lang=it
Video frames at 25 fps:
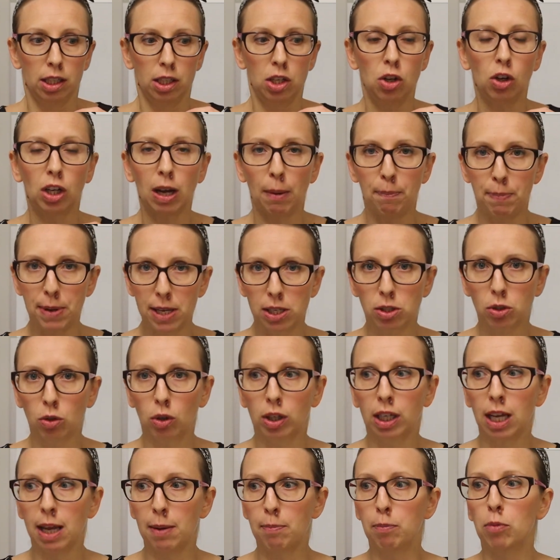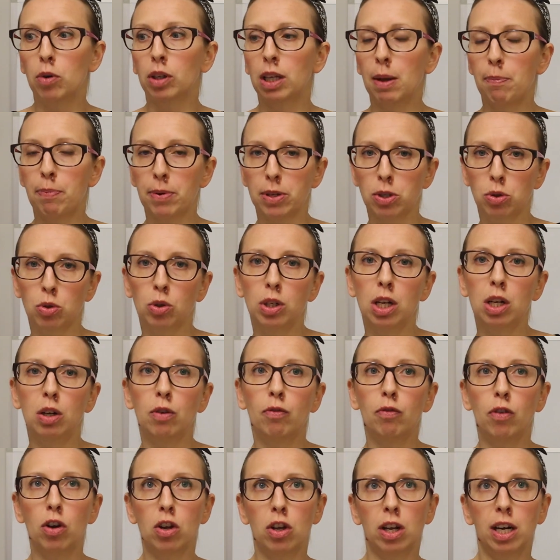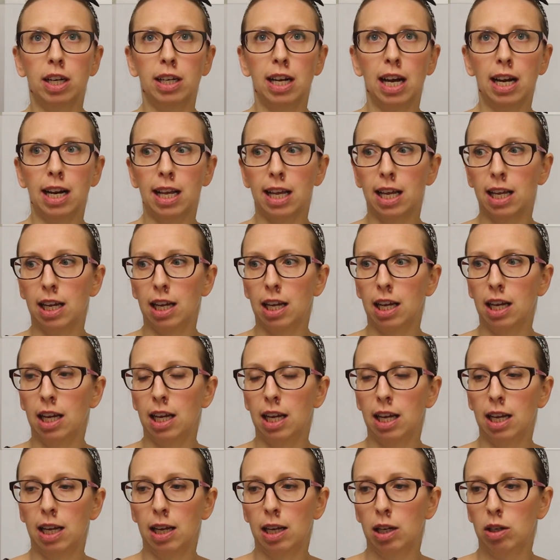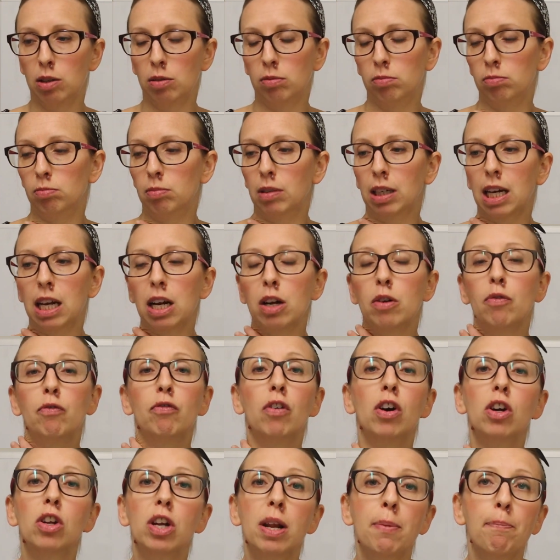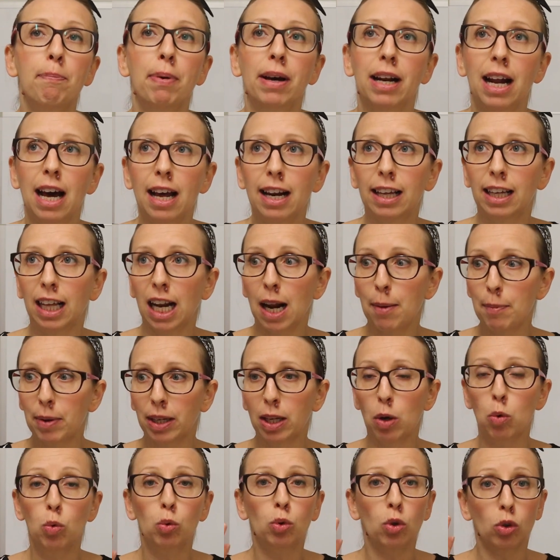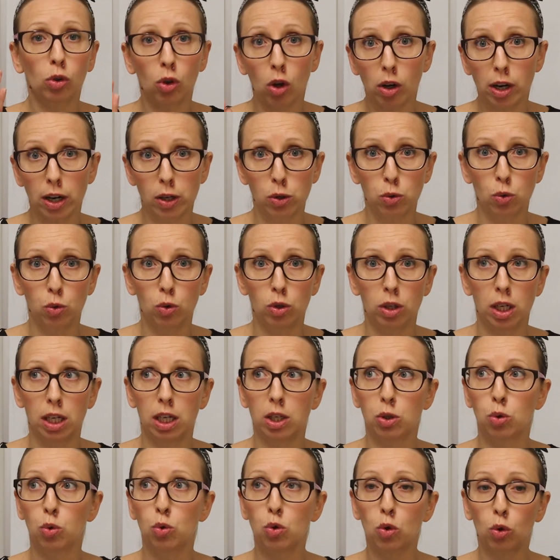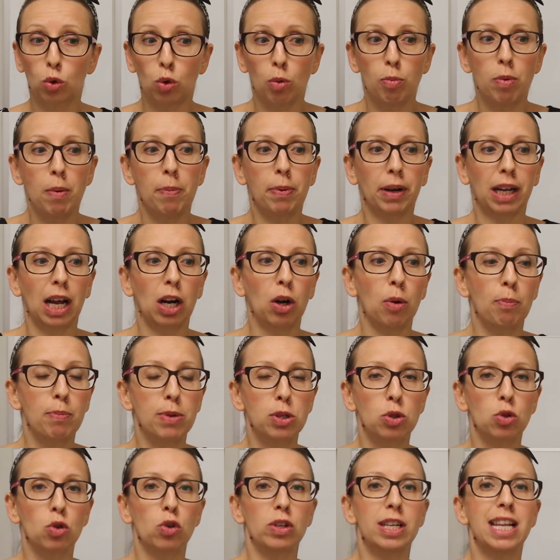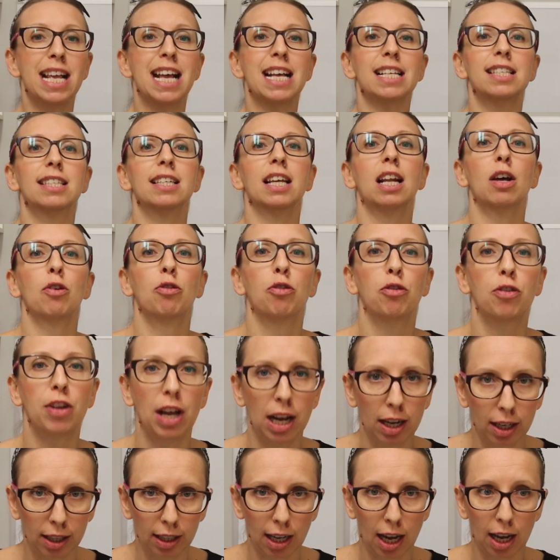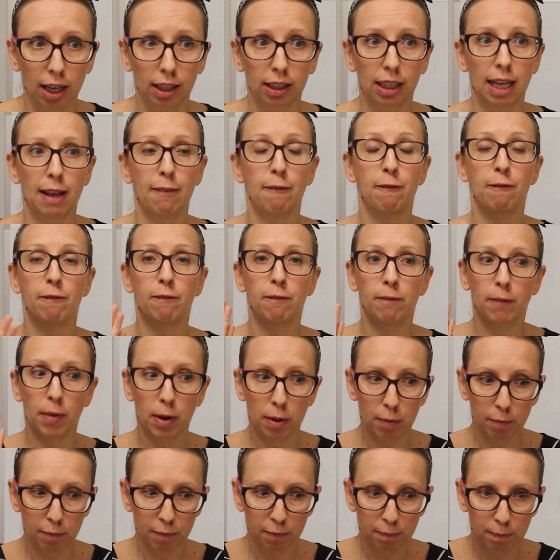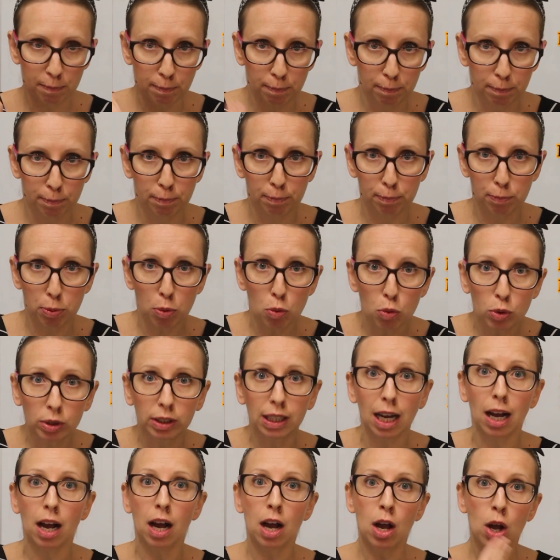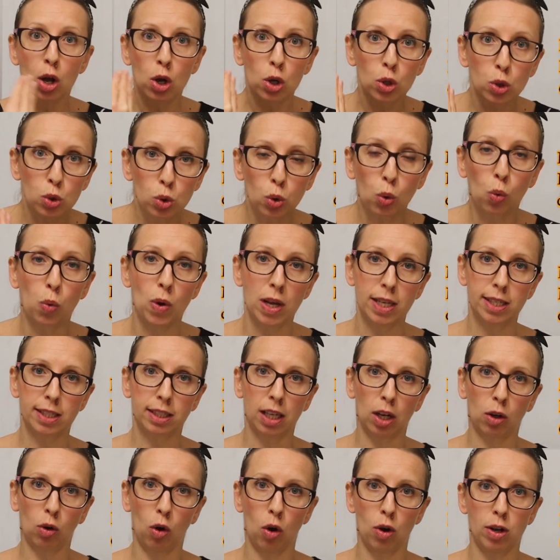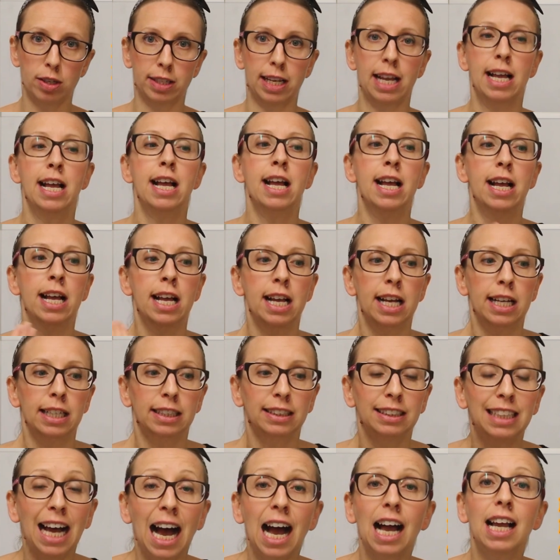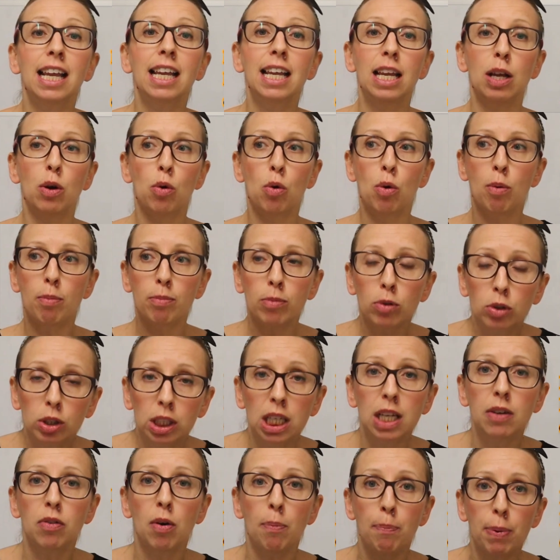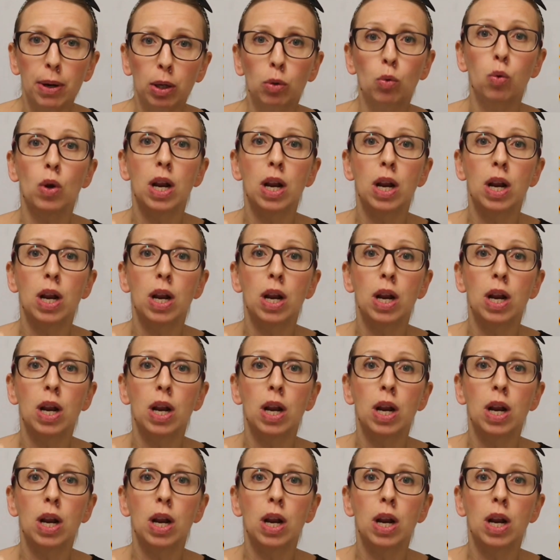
io capisco che molte persone non vogliono andare, eh, magari non vogliono imparare tramite un tutorial sul, su YouTube perché hanno bisogno di essere affiancate. Punta su queste cose dai un motivo per